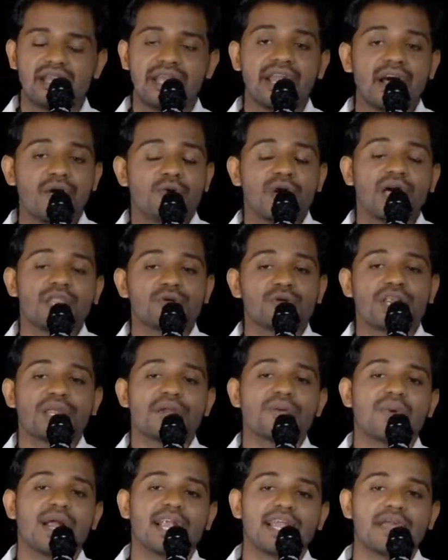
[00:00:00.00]
ஏன்னா அவங்க அது
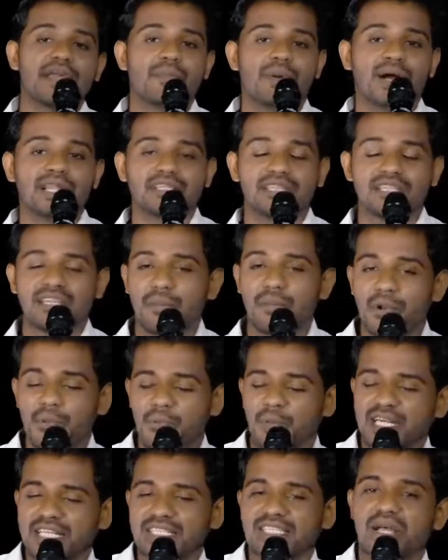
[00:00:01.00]
வரைக்கும் மலையை பார்த்ததில்ல
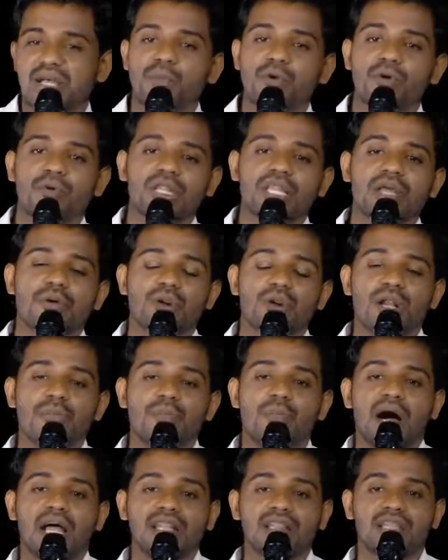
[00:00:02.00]
அப்படிப்பட்ட சம்பவத்தை
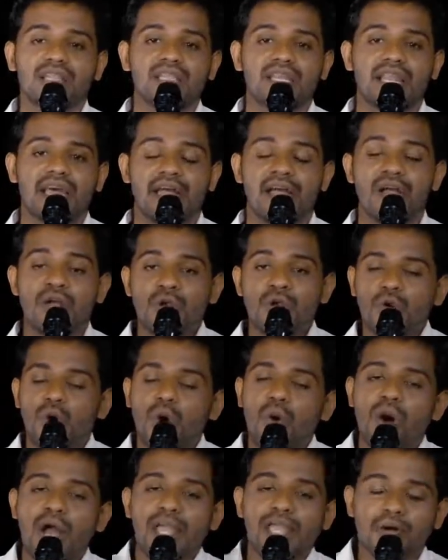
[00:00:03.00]
அவர்கள் பார்த்ததில்ல
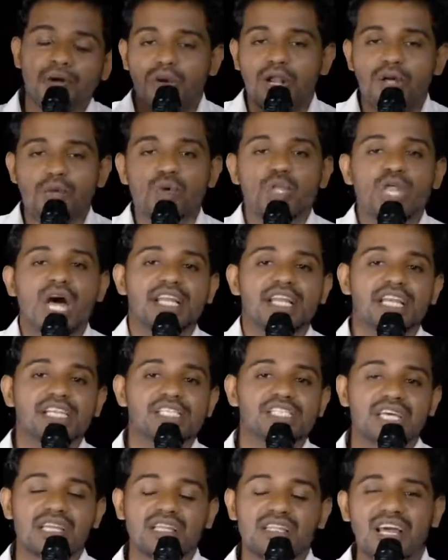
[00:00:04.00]
நோவா எவ்வளவுதான்
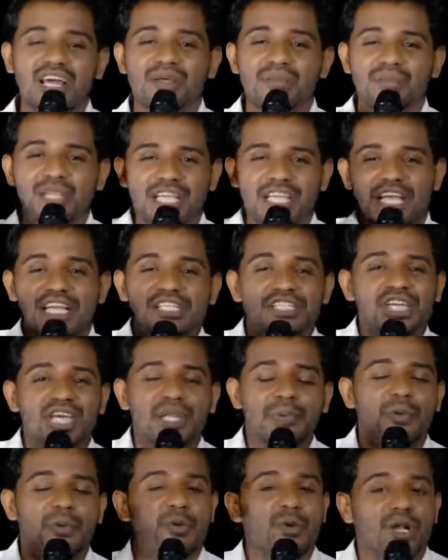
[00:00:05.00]
எச்சரித்தாலும் அந்த
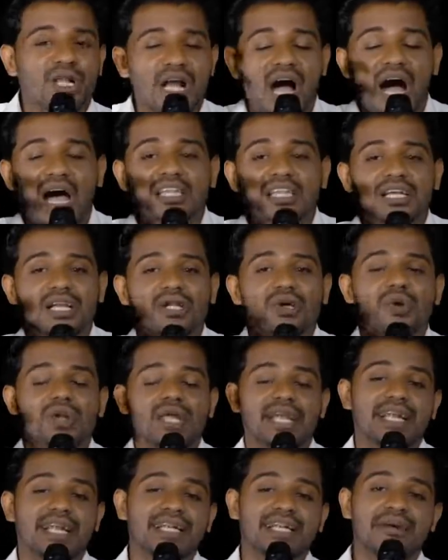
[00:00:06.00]
எச்சரிப்பு அவர்கள்
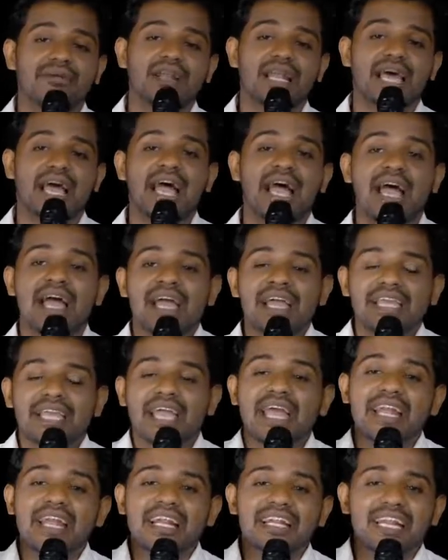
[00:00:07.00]
காதுகளுக்குள்ள எட்டவில்லை
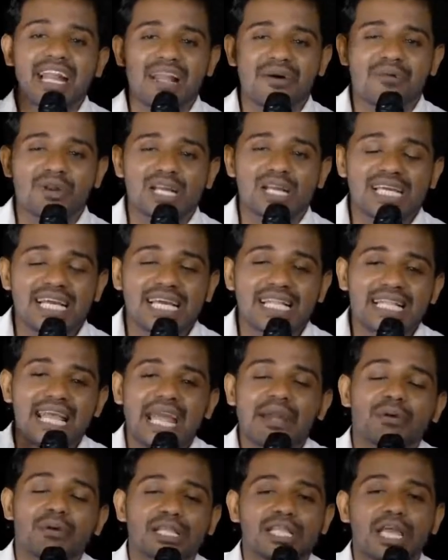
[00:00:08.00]
ஏனென்றால் அவர்களுக்கு
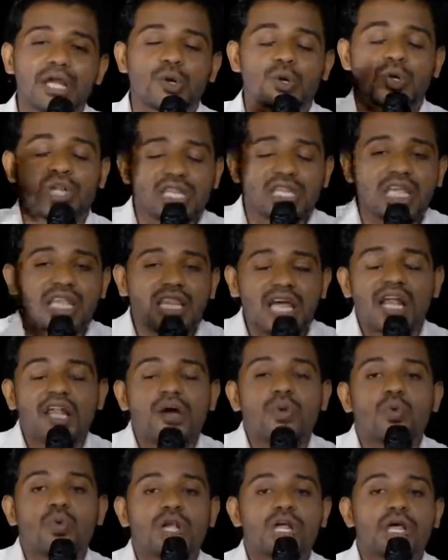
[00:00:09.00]
தெய்வத்தை
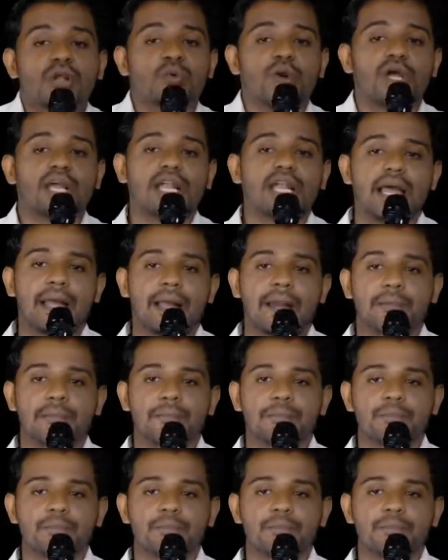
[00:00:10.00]
குறித்ததான உணர்வு இல்லை